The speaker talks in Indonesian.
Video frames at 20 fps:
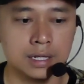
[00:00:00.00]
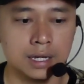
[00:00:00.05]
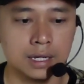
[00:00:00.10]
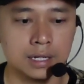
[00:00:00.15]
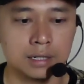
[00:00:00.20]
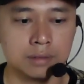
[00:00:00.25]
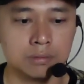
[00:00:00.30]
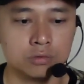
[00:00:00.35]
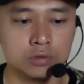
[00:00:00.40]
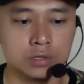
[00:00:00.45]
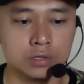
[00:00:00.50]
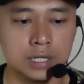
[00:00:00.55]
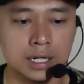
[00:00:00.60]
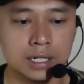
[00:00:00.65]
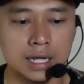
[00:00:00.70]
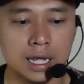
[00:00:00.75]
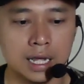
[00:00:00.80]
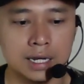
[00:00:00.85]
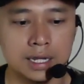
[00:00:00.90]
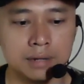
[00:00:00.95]
nah
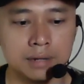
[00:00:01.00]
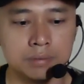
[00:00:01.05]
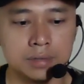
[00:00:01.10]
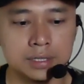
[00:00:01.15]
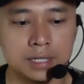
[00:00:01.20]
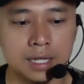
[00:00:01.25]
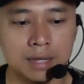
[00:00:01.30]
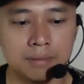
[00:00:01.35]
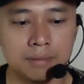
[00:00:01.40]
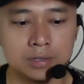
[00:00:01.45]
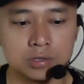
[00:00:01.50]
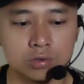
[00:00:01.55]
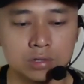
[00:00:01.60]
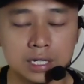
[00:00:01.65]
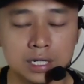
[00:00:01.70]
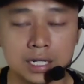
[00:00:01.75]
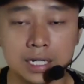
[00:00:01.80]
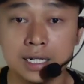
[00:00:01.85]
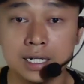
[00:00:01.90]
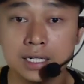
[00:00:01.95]
kemudian kalian bisa
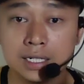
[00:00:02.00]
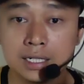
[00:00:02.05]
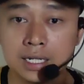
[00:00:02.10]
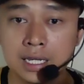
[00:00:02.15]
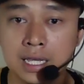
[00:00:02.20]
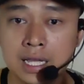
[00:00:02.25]
masukin